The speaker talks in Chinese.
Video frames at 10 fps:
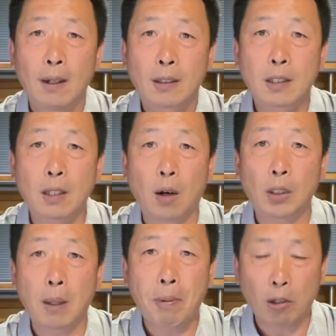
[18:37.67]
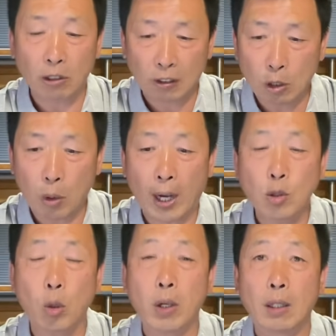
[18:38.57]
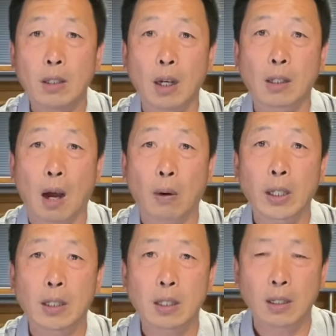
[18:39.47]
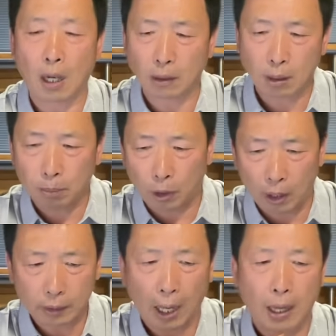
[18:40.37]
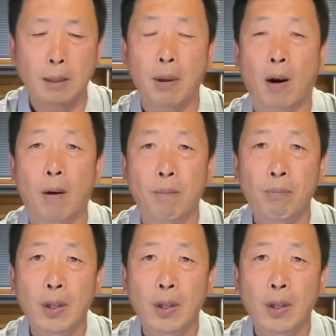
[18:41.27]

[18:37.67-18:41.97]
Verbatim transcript: 之后呢，鲍里斯·约翰逊也搞了一个现场直播打疫苗。